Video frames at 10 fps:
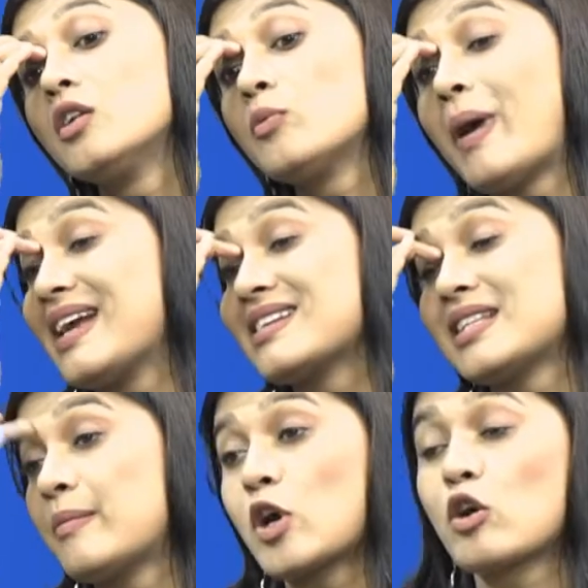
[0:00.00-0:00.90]
তো ভাইয়ার
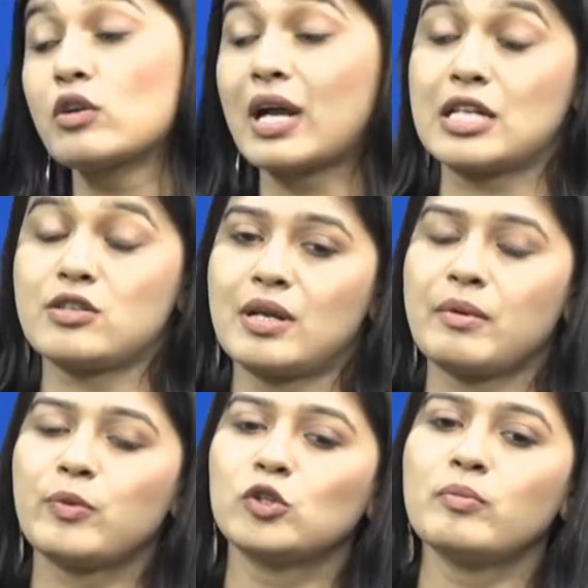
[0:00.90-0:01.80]
সাথে আমার কখনো কাজ হয়নি
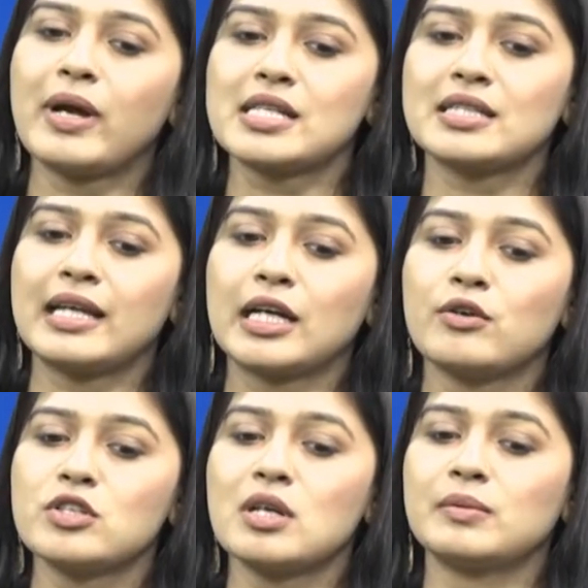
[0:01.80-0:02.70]
আমার প্রথম ভাইয়ের সাথে দেখা হয়েছিল